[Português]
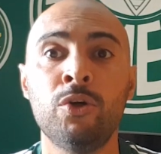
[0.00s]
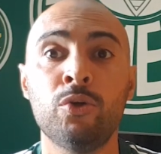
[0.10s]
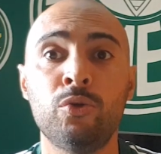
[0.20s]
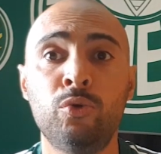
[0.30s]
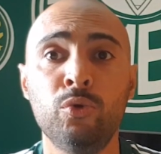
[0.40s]

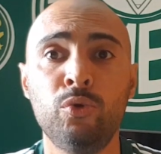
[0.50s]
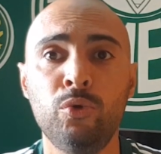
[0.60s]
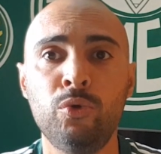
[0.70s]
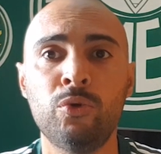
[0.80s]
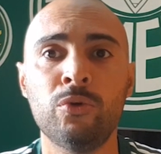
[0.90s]

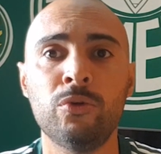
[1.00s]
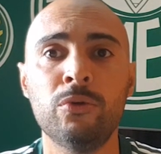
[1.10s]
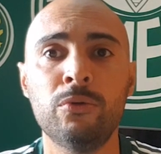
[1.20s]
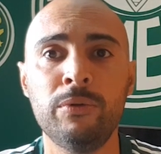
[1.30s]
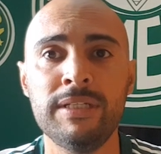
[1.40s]
Dudu,
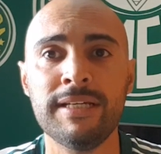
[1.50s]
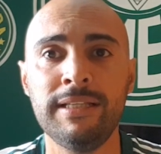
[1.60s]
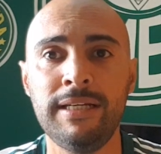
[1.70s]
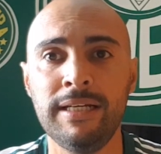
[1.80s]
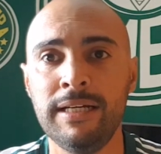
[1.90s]
Luiz
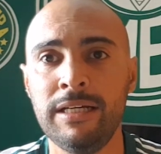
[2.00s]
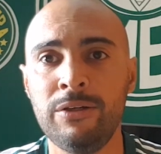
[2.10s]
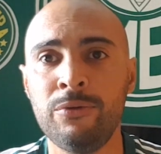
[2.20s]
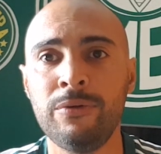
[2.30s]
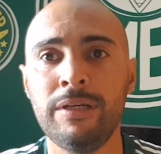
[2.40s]

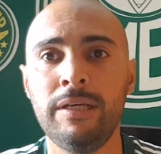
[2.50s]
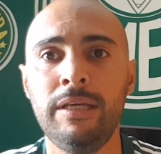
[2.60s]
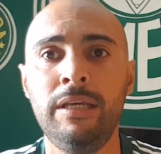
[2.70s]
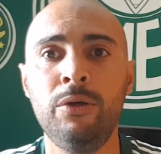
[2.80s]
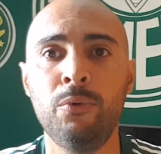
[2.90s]
Adriano
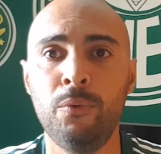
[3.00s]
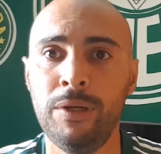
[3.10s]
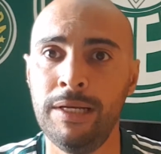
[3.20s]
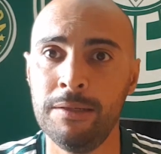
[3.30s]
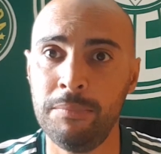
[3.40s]
e
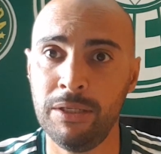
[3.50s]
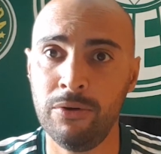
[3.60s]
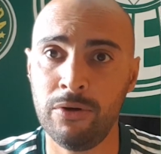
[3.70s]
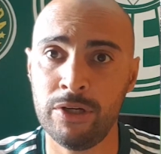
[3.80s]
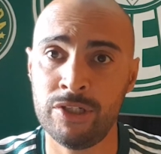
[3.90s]
William
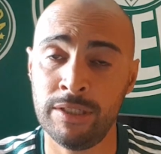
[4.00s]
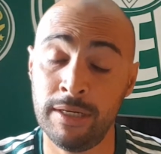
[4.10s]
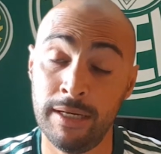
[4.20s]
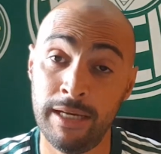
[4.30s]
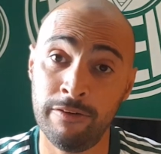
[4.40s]
Bigode.
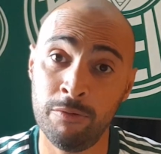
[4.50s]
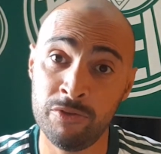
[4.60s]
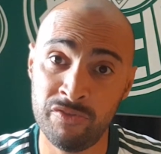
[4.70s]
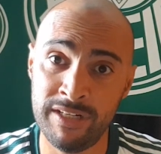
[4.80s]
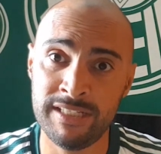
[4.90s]
É,
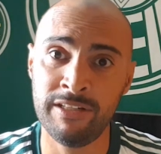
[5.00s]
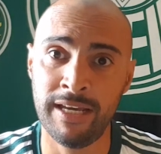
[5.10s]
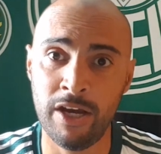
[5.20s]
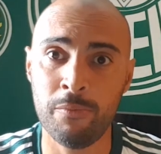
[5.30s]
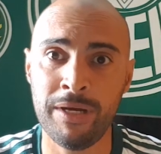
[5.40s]
vamos ver se
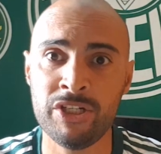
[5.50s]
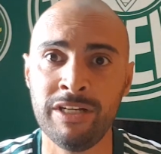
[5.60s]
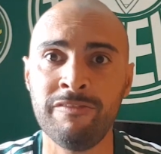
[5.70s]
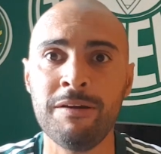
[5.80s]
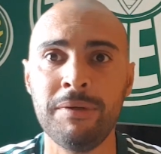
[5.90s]
realmente
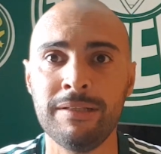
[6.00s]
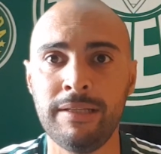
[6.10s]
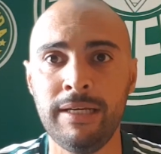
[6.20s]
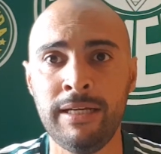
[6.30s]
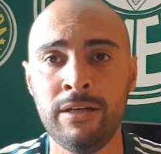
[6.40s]
ele vai
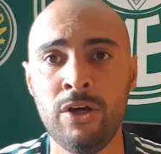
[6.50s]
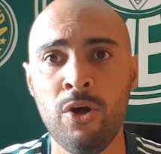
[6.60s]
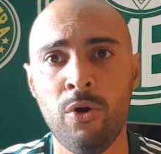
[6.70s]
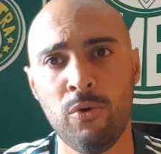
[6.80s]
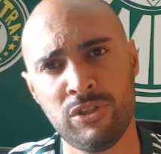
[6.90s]
manter
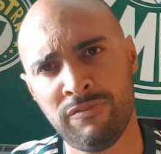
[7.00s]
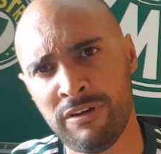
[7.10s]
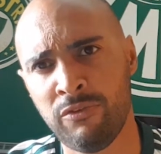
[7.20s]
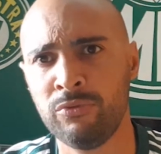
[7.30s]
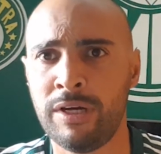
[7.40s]
ou se vai
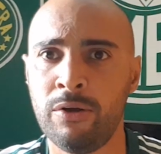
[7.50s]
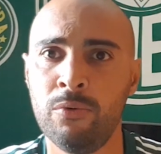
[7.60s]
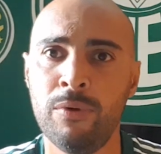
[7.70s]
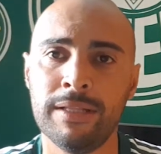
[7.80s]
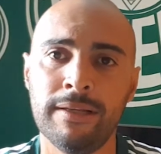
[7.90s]
voltar
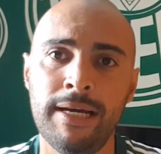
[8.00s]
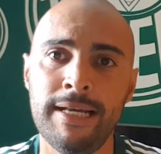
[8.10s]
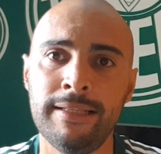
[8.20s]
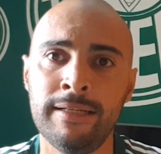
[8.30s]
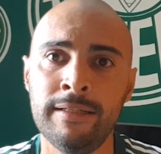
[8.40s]
algum
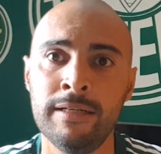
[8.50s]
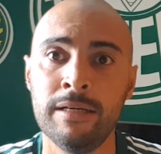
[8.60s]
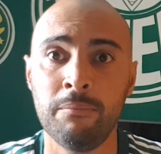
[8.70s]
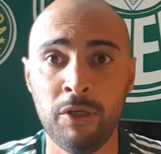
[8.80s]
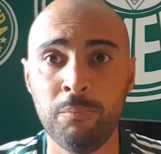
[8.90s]
atleta.
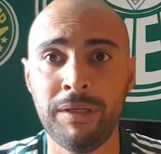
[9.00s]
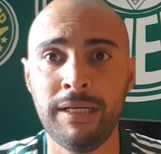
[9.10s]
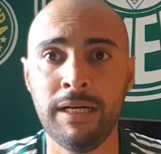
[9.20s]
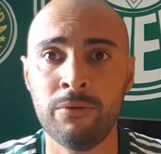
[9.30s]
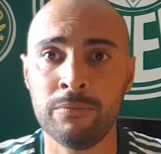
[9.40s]
Minha
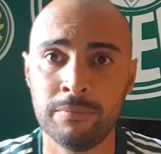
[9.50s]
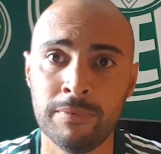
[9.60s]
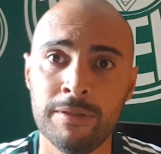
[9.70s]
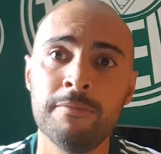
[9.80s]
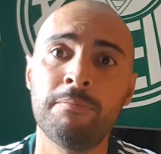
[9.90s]
opinião,
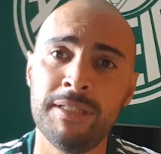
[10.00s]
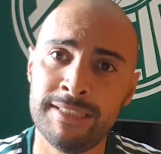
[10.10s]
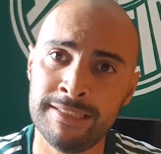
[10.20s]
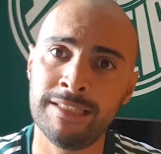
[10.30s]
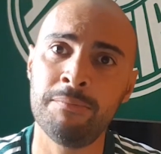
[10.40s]

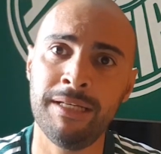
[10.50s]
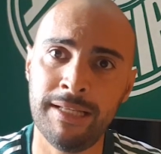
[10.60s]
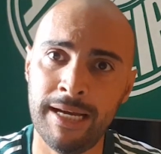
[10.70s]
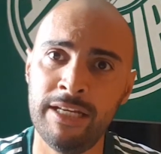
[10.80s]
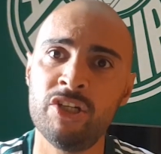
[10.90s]
precisa também
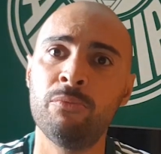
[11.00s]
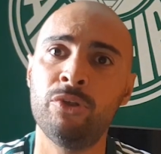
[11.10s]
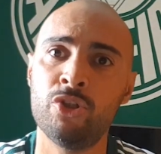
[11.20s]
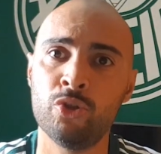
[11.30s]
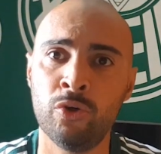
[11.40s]
dar ritmo
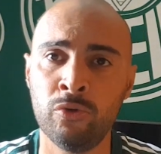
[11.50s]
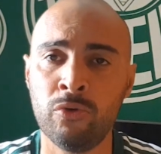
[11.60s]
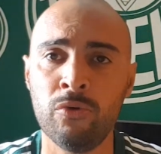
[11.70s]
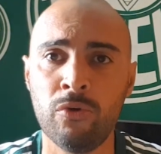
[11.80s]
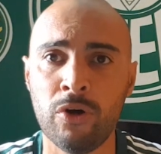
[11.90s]
de jogo,
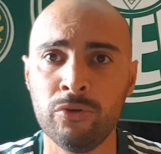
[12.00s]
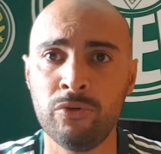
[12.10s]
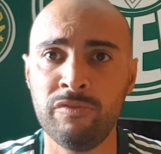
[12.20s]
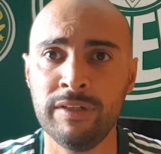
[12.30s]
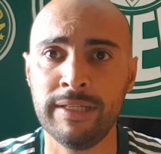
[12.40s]
concordo
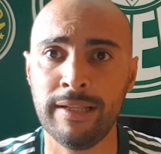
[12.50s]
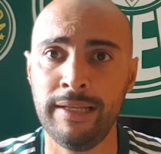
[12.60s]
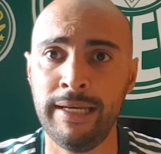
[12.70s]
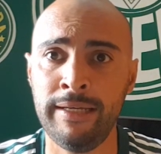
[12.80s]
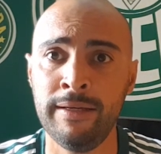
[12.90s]
com o
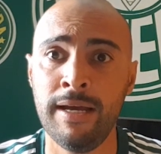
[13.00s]
Vanderlei.